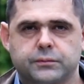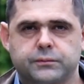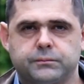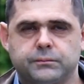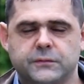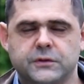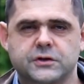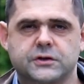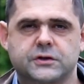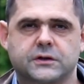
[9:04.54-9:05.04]

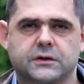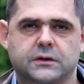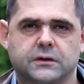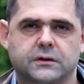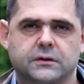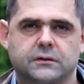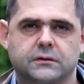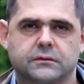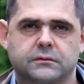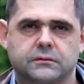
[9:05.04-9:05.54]

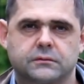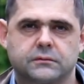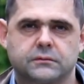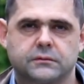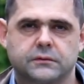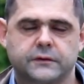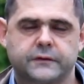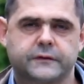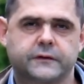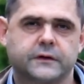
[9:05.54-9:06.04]
Мышка,
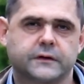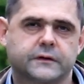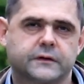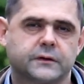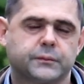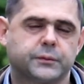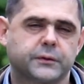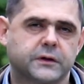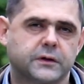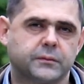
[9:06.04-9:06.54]

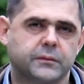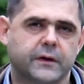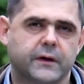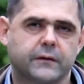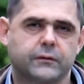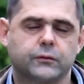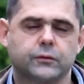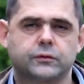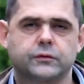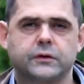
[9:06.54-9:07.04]
естественно,
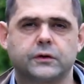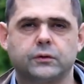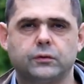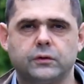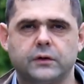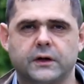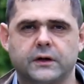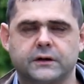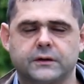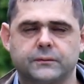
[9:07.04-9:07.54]
погибает внутри
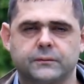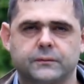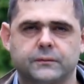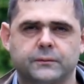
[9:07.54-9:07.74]
уля от